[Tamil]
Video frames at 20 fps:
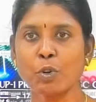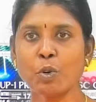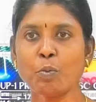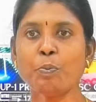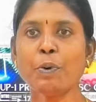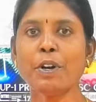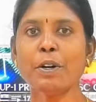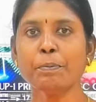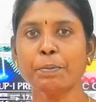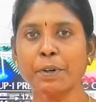
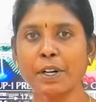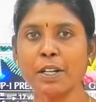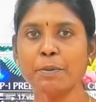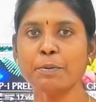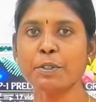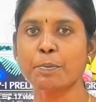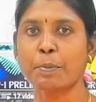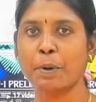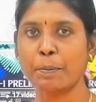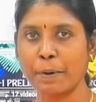குரூப் ஒன்
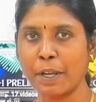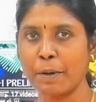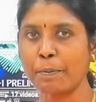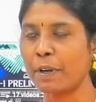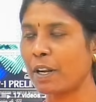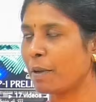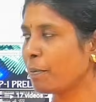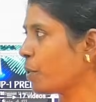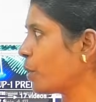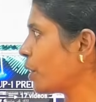ப்ரிலம்ஸ் ப்ரிப்பேர்
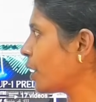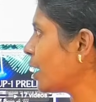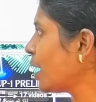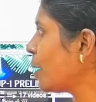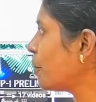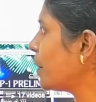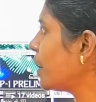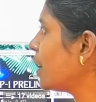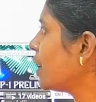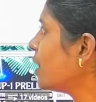பண்ண போகிறீங்க
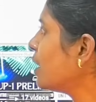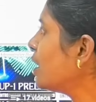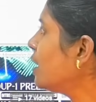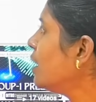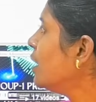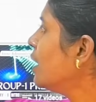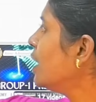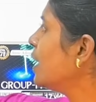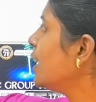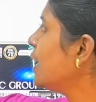அப்படின்னா
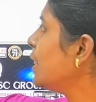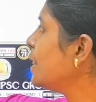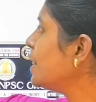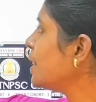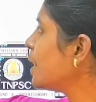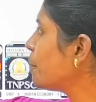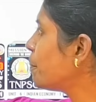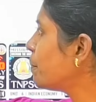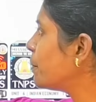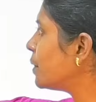இந்த